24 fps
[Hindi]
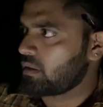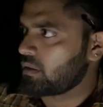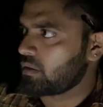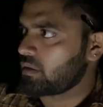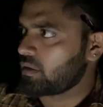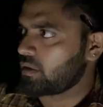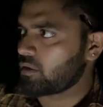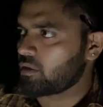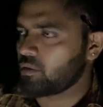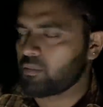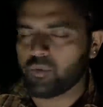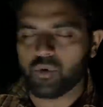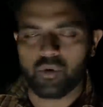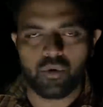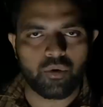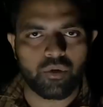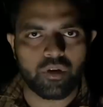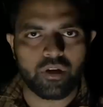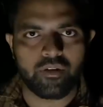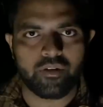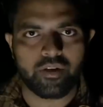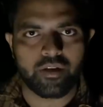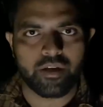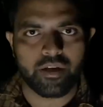देखो मोरों
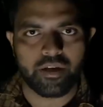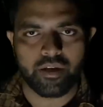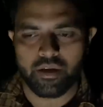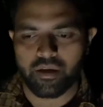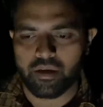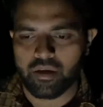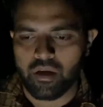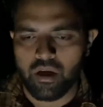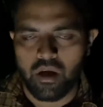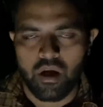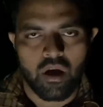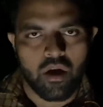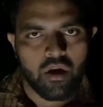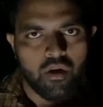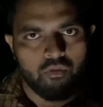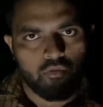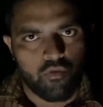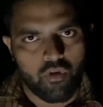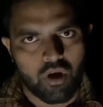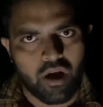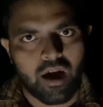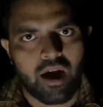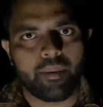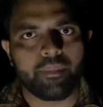की आवाज़ आ रही है वो
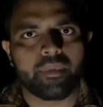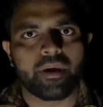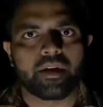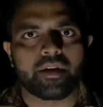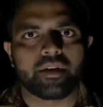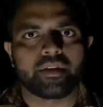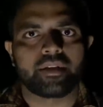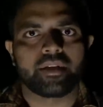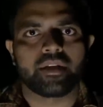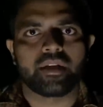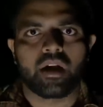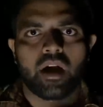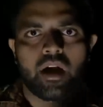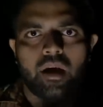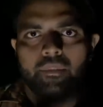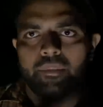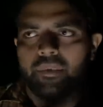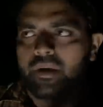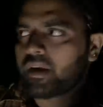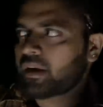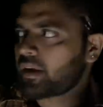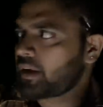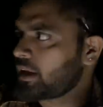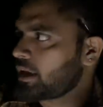काम कर रहे थे काम
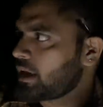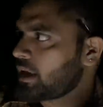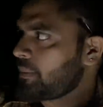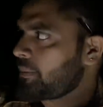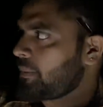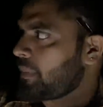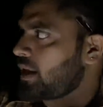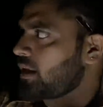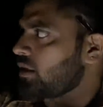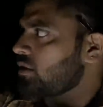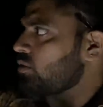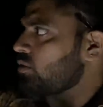करने के बाद